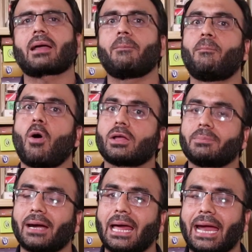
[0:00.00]
एक बहुत
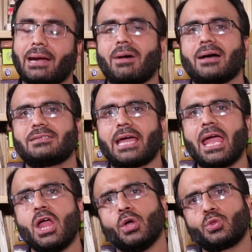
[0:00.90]
बड़ा लैंड मास
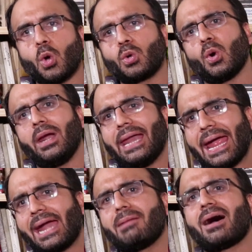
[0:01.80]
है दोनों
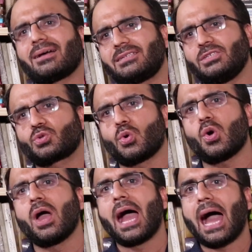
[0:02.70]
लैंड मासिस को
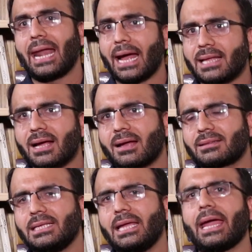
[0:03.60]
अलहदा
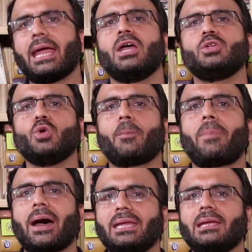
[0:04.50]
करती है जो
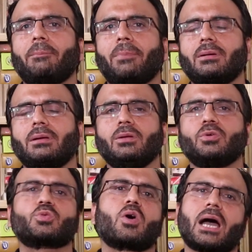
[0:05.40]
पानी की पट्टी
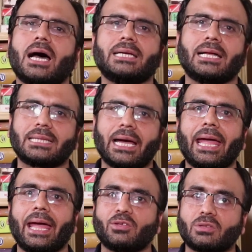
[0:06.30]
उसको कहा जाता
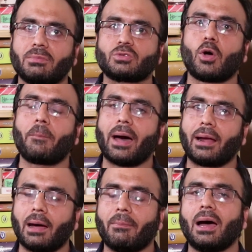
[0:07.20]
है एस्थमस ऑफ
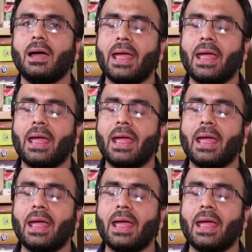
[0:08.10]
पानामा